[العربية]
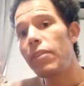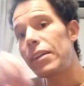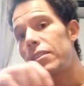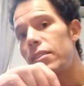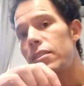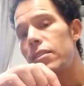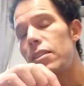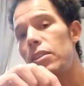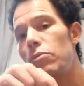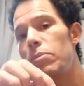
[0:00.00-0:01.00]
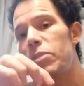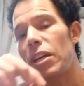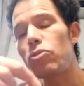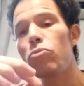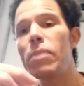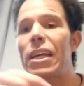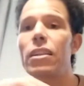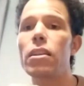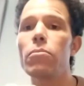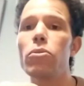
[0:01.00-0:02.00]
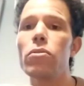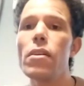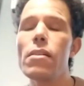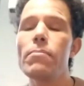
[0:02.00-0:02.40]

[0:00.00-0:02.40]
في هاد لي ويب سايت هما كيطلبوا